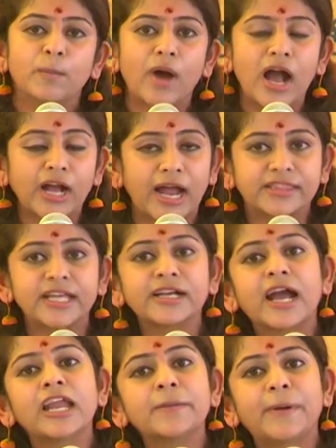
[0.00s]
మాకు అర్థం
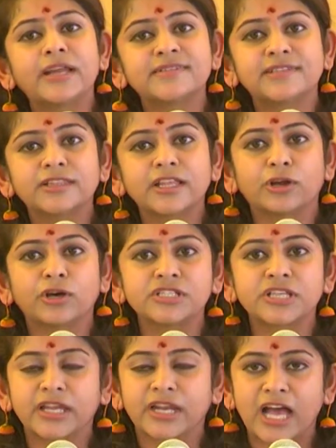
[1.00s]
కాని పరిస్థితి ఈ
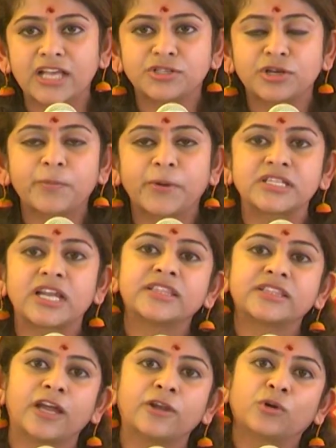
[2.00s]
రోజున ఈ రాష్ట్రంలో
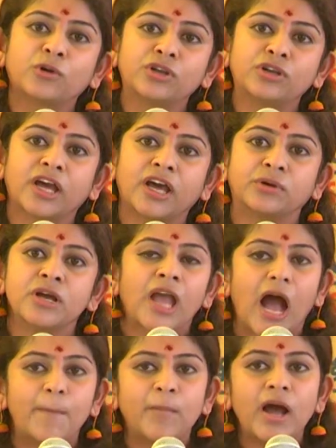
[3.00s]
ప్రజలంతా అనుకుంటున్నారు
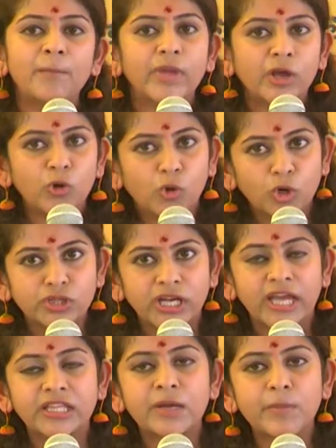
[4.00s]
అమ్మ మీకు గుర్తు
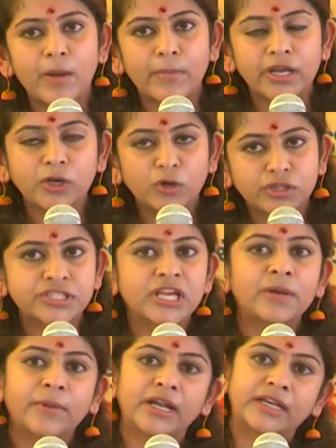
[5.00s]
లేదా మమ్మల్ని గుర్తు
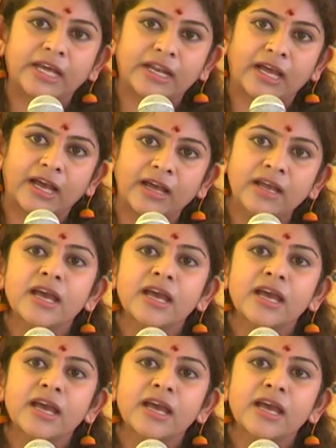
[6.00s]
చేయమంటారా